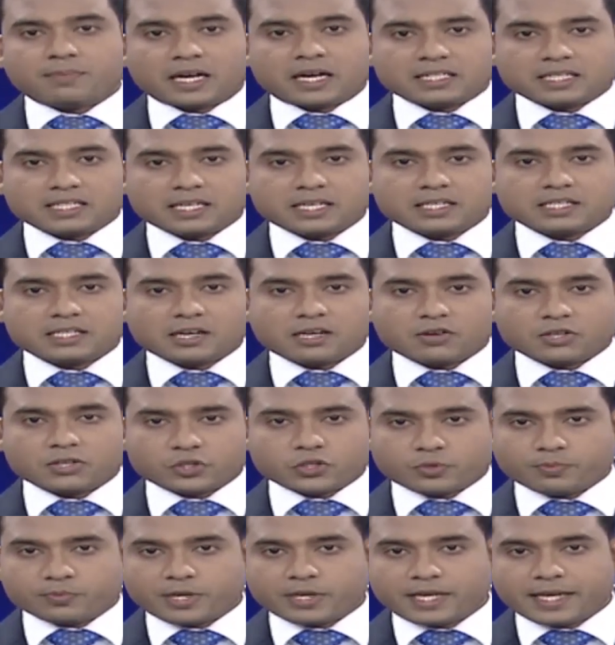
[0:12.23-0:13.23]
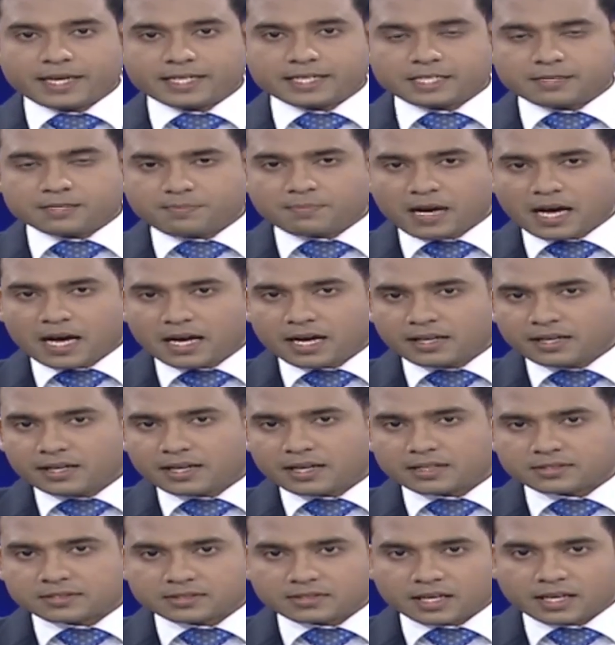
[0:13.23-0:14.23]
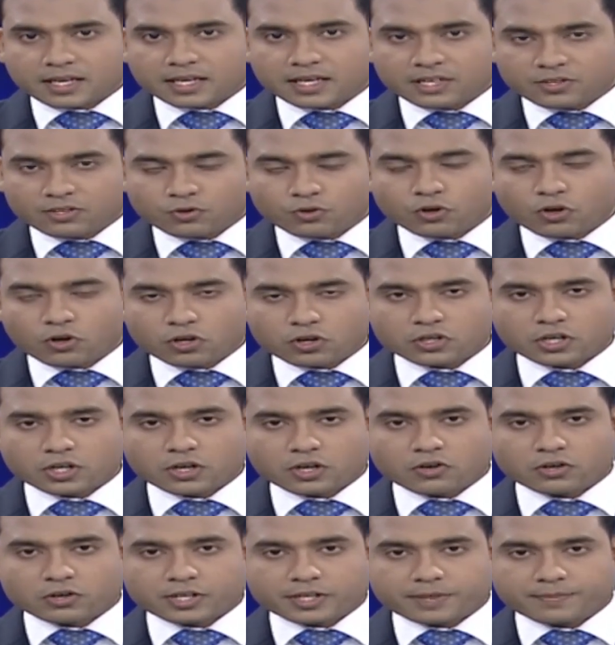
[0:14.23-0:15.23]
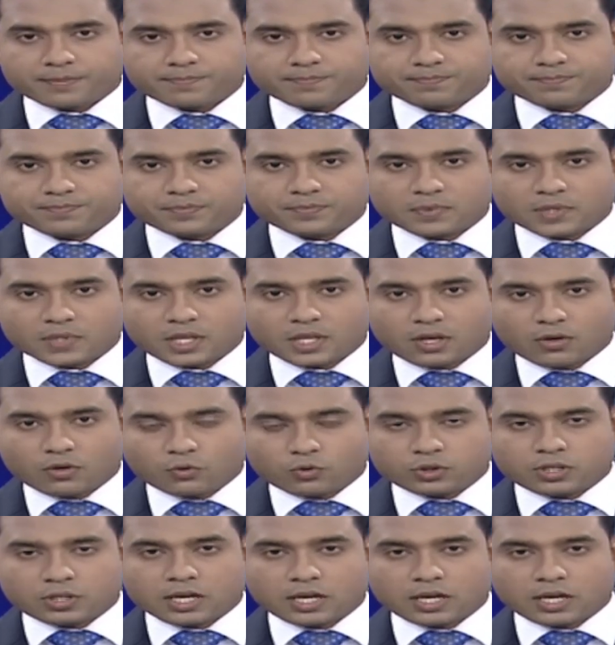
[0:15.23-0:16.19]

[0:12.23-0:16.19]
বাজারে যাওয়ার সময় একটি পাহাড়ি রাস্তায় এই দুর্ঘটনা ঘটে উদ্ধার